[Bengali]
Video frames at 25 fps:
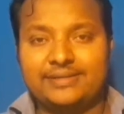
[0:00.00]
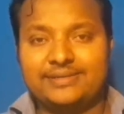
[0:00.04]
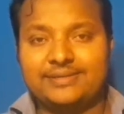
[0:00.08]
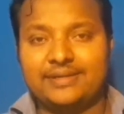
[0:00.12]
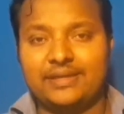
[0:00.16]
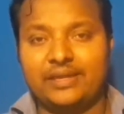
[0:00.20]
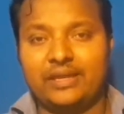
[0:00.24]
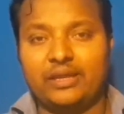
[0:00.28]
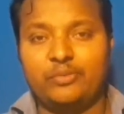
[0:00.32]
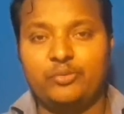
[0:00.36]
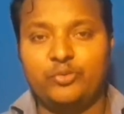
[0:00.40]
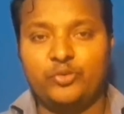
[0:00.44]

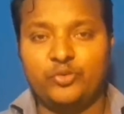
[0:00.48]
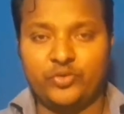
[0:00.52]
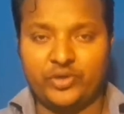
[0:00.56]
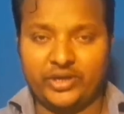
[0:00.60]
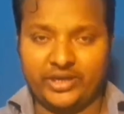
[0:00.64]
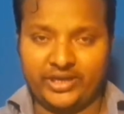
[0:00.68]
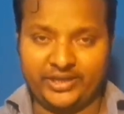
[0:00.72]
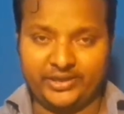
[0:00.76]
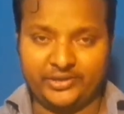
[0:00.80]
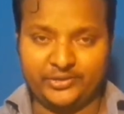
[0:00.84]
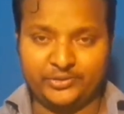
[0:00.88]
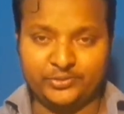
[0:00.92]
আসসালামু
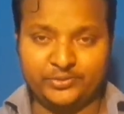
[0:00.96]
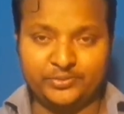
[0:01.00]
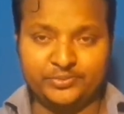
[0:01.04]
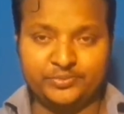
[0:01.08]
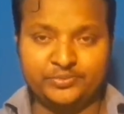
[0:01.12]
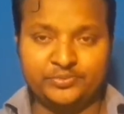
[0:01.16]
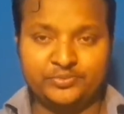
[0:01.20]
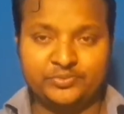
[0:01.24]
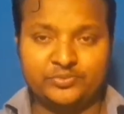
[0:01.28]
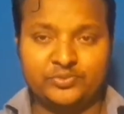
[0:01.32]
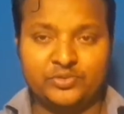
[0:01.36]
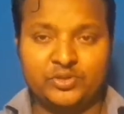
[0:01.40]
আলাইকুম
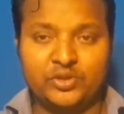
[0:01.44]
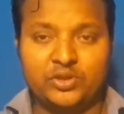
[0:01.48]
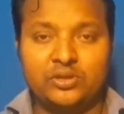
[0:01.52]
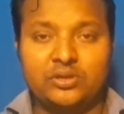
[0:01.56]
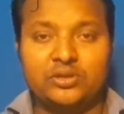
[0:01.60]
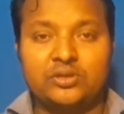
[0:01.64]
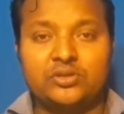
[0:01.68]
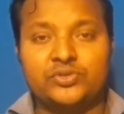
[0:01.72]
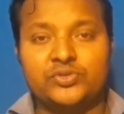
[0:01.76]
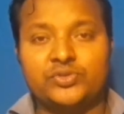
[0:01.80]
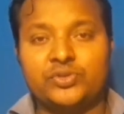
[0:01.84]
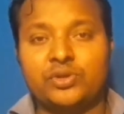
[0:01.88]

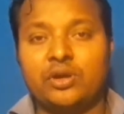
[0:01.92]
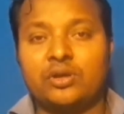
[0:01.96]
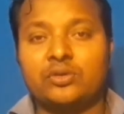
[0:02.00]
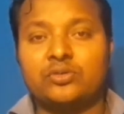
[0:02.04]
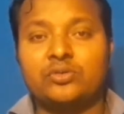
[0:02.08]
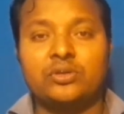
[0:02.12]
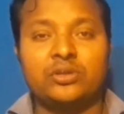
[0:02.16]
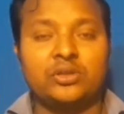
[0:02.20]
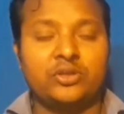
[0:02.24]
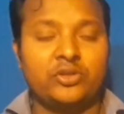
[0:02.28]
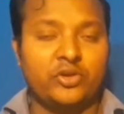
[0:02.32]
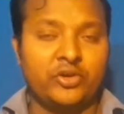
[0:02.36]

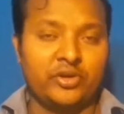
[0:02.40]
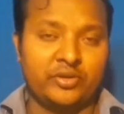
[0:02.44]
সকল